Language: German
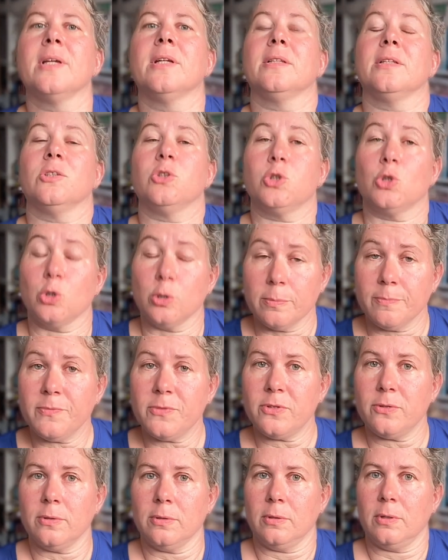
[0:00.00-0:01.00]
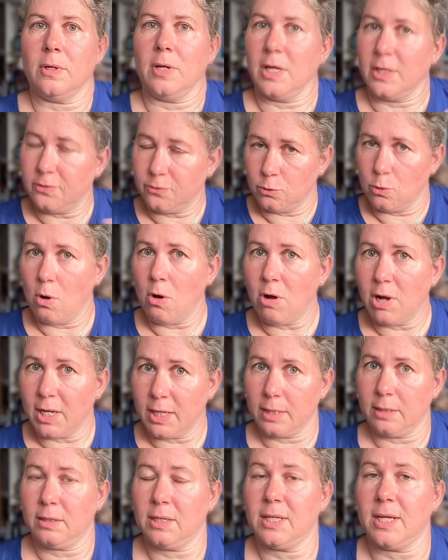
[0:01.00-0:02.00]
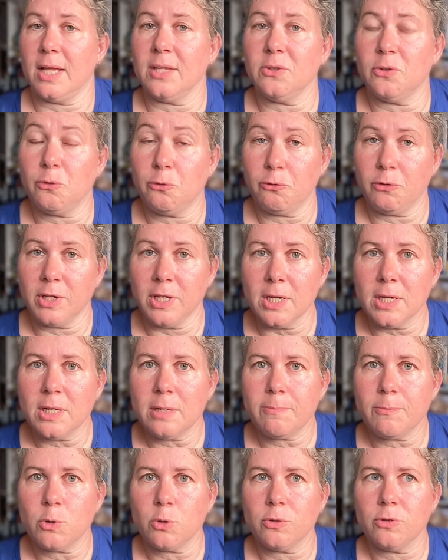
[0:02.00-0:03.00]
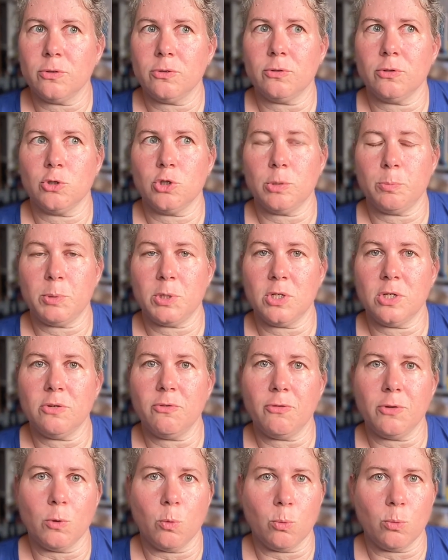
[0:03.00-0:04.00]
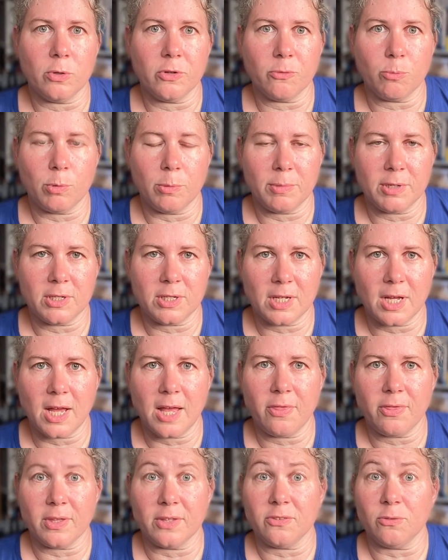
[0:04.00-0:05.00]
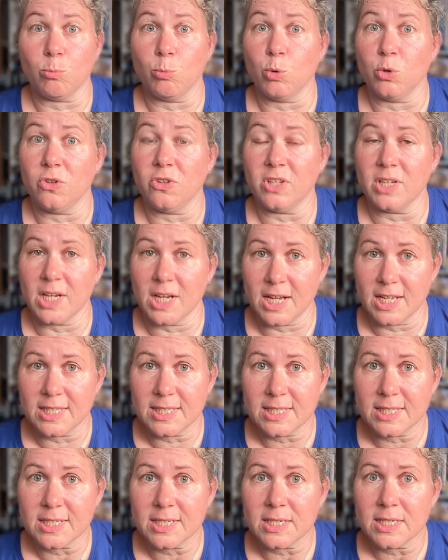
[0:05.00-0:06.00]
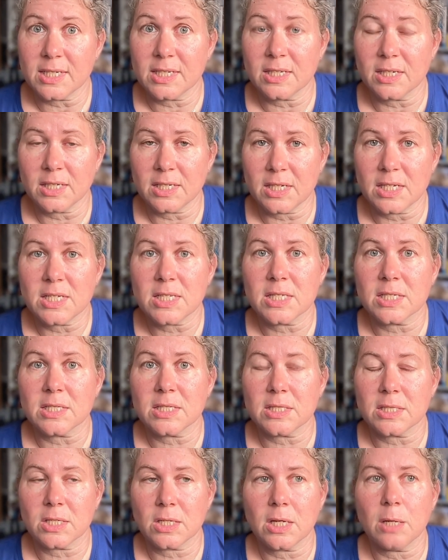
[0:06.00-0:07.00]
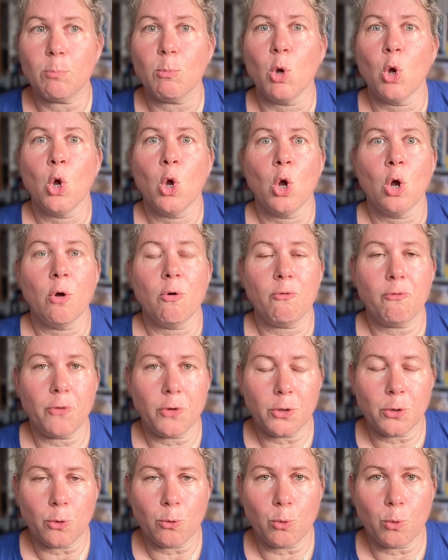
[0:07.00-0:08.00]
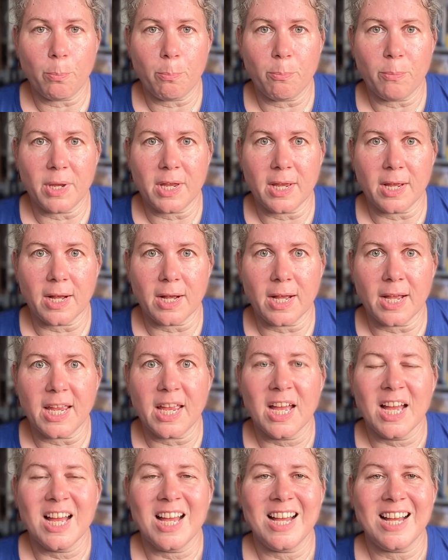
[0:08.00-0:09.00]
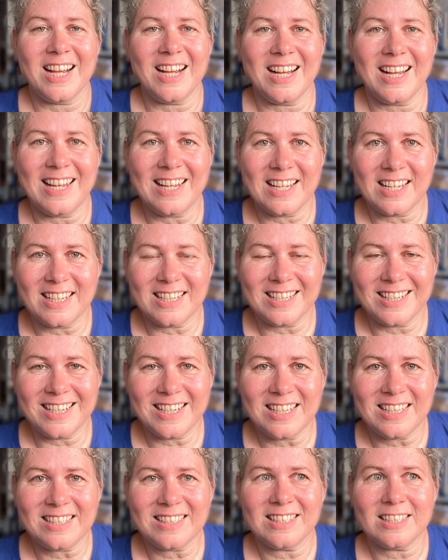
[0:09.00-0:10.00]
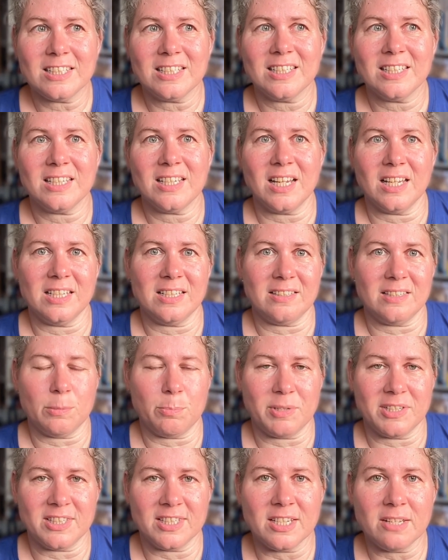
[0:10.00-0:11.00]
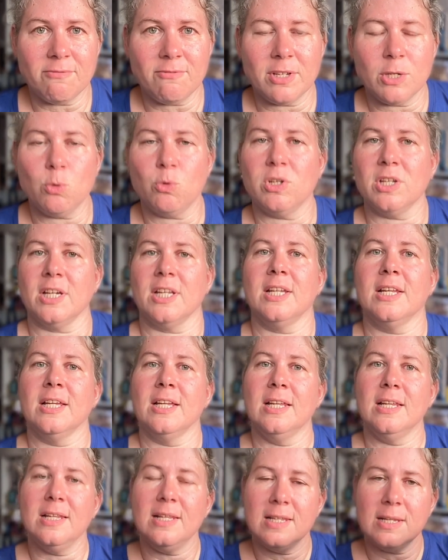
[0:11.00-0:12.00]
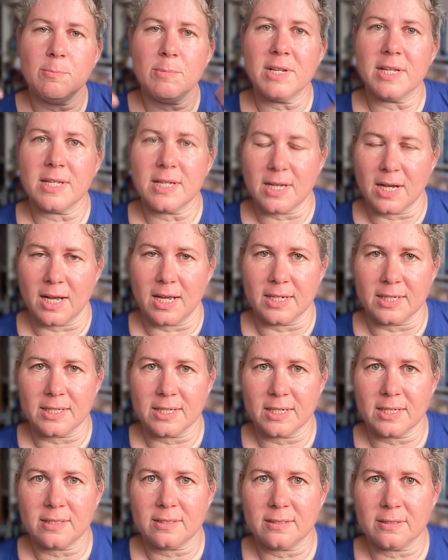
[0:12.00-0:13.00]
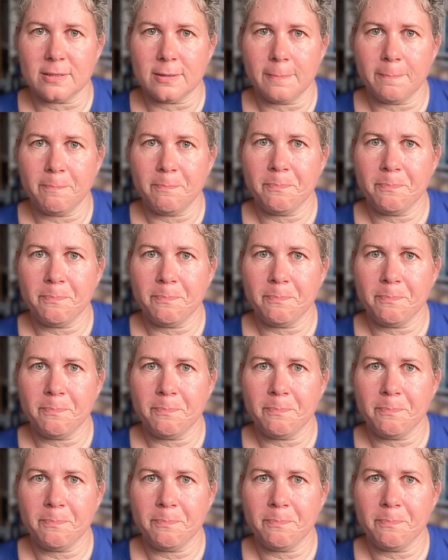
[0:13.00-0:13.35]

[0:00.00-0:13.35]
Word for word: das stimmt. Hast du auch ganz viel und GPT-4O ist momentan das modernste KI-System von OpenAI. Allerdings kann es dir passieren, wenn du dein Limit erreicht hast,